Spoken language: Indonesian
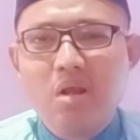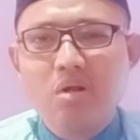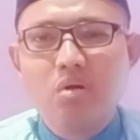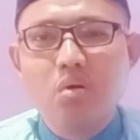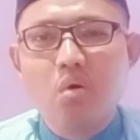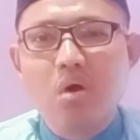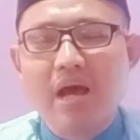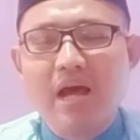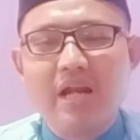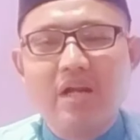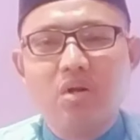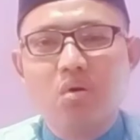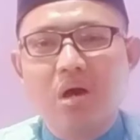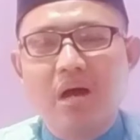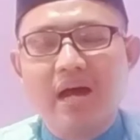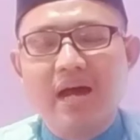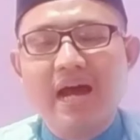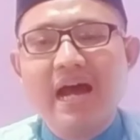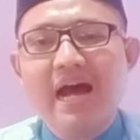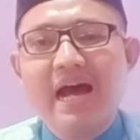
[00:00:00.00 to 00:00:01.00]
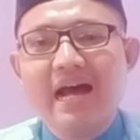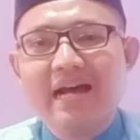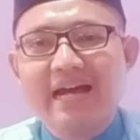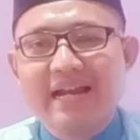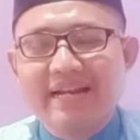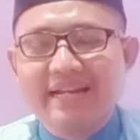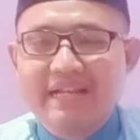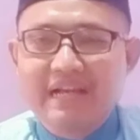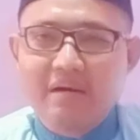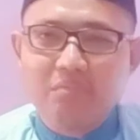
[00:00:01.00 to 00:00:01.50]
doa-doa
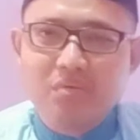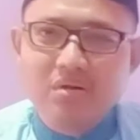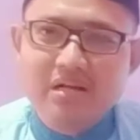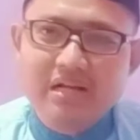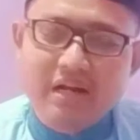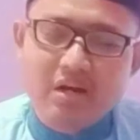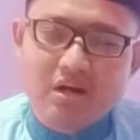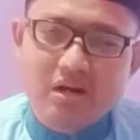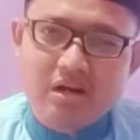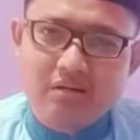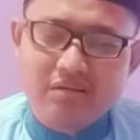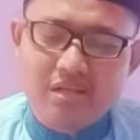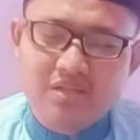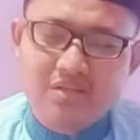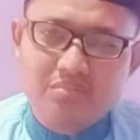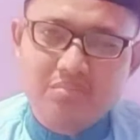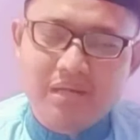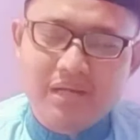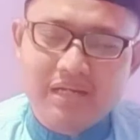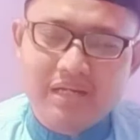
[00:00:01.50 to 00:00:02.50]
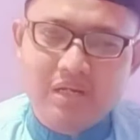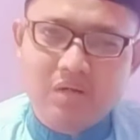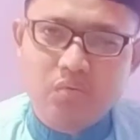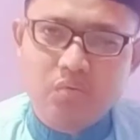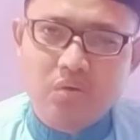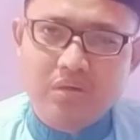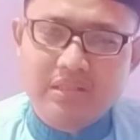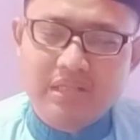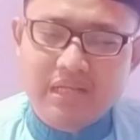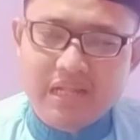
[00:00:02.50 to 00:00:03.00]
akan dikabulkan oleh Allah Subhanahu
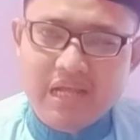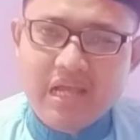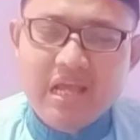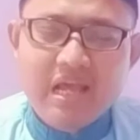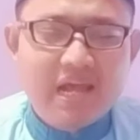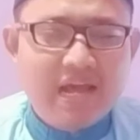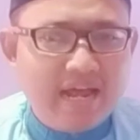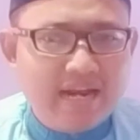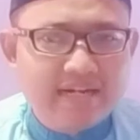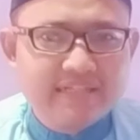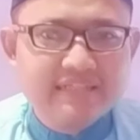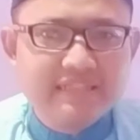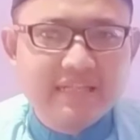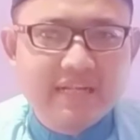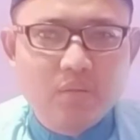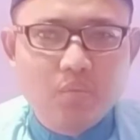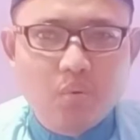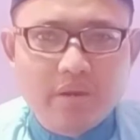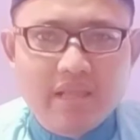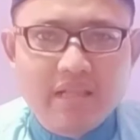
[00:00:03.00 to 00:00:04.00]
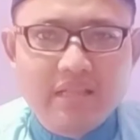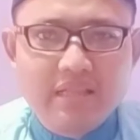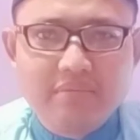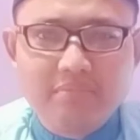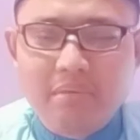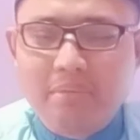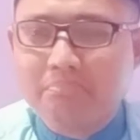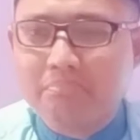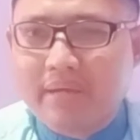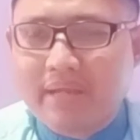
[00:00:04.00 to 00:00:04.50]
wa taala hadis riwayat
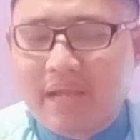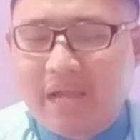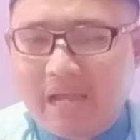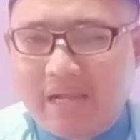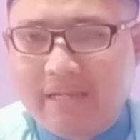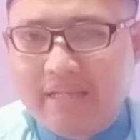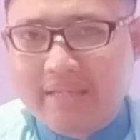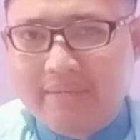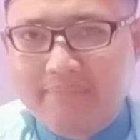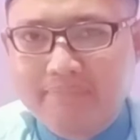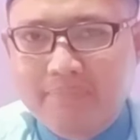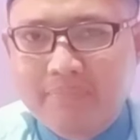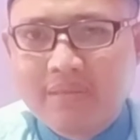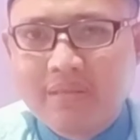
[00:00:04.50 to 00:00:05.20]
Imam Baihaqi